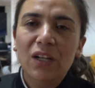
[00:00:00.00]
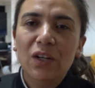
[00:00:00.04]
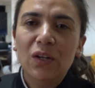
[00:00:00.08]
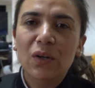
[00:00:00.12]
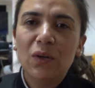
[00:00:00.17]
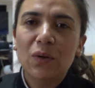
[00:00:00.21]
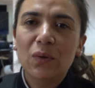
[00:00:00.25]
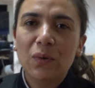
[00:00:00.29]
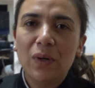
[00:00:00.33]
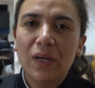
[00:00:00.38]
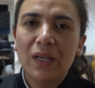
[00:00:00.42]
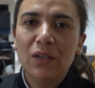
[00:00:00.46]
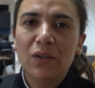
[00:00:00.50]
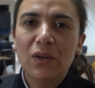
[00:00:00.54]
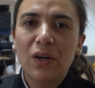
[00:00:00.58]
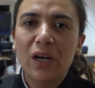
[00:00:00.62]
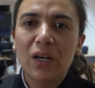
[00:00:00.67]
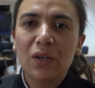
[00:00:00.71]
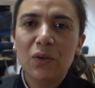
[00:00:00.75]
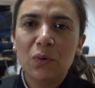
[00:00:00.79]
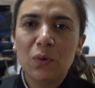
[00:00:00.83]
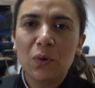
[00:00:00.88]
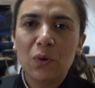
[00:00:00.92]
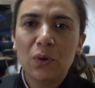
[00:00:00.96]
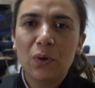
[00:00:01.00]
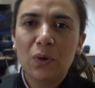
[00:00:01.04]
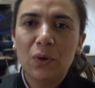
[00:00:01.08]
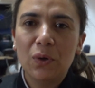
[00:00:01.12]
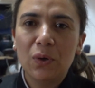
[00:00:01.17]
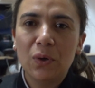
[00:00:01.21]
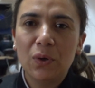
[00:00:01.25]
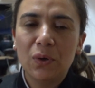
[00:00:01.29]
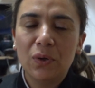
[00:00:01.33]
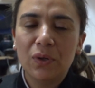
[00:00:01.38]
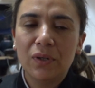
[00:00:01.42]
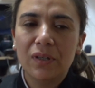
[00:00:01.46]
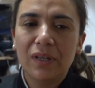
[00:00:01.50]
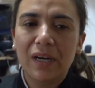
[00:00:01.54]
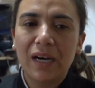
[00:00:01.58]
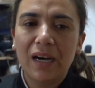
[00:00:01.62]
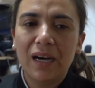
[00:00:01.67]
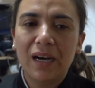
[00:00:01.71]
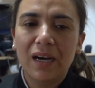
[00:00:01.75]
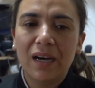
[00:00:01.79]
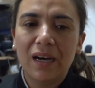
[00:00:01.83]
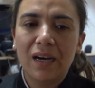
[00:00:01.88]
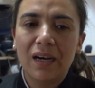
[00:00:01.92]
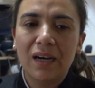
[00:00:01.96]
lo cual nos ayudó
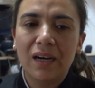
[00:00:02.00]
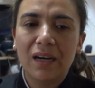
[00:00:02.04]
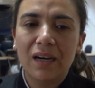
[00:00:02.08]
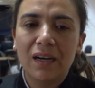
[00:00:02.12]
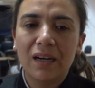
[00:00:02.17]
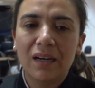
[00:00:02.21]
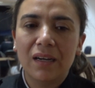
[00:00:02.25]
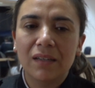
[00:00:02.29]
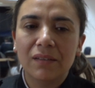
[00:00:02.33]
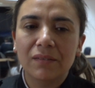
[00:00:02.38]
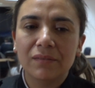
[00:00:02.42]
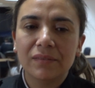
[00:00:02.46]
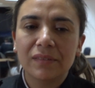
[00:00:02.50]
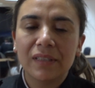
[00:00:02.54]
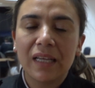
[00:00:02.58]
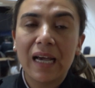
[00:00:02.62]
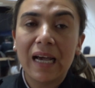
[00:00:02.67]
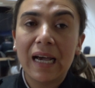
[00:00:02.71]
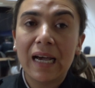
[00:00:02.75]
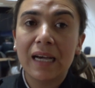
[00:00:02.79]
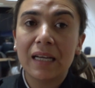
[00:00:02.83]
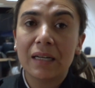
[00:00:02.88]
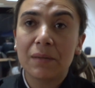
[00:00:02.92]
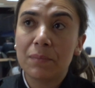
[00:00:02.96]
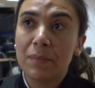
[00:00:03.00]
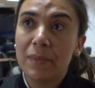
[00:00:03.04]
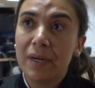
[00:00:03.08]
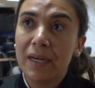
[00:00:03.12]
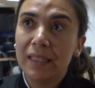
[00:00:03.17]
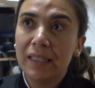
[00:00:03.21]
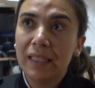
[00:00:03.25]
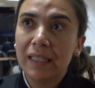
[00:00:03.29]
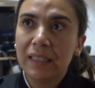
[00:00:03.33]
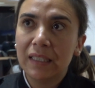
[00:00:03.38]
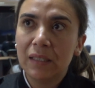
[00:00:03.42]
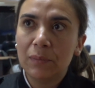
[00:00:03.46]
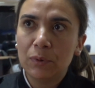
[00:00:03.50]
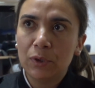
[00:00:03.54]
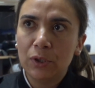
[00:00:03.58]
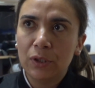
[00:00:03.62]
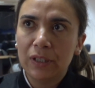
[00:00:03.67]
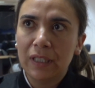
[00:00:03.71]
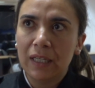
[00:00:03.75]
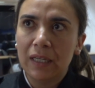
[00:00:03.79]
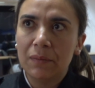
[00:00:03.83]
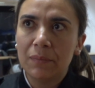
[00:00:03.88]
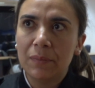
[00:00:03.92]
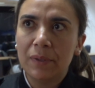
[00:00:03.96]
a armar este
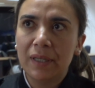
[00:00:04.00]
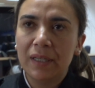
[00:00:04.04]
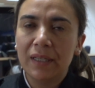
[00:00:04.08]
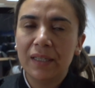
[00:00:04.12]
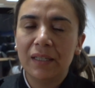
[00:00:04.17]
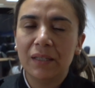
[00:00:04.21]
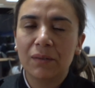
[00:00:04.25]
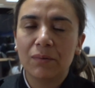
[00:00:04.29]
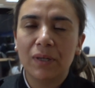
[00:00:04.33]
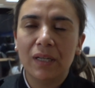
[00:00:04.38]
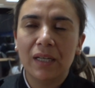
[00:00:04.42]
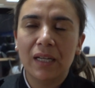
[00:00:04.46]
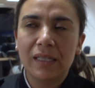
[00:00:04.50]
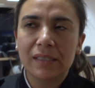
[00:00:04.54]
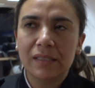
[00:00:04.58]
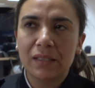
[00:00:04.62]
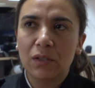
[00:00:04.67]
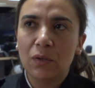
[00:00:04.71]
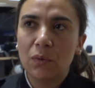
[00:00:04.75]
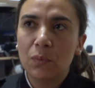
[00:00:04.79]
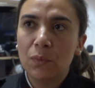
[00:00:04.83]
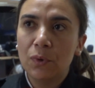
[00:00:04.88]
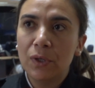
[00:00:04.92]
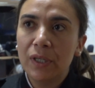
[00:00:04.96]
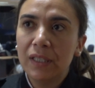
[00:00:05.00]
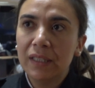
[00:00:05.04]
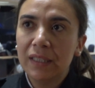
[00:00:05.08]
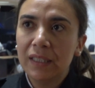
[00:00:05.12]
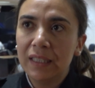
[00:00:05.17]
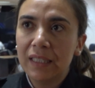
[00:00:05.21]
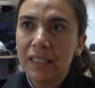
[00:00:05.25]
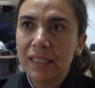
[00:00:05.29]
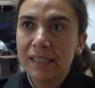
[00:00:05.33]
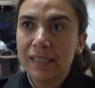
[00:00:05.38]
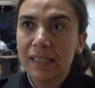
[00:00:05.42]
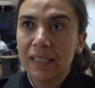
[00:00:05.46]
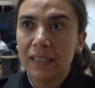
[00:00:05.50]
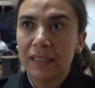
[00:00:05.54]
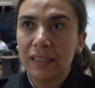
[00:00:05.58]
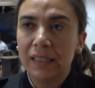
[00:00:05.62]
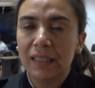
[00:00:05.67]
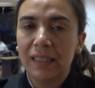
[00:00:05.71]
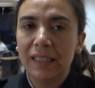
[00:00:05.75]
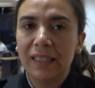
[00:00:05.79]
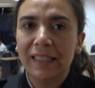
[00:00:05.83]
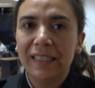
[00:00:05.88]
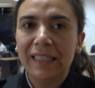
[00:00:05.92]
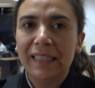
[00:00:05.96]
programa, el cual ha sido muy
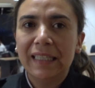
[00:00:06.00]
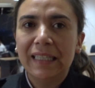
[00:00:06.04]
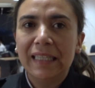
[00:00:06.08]
interesante,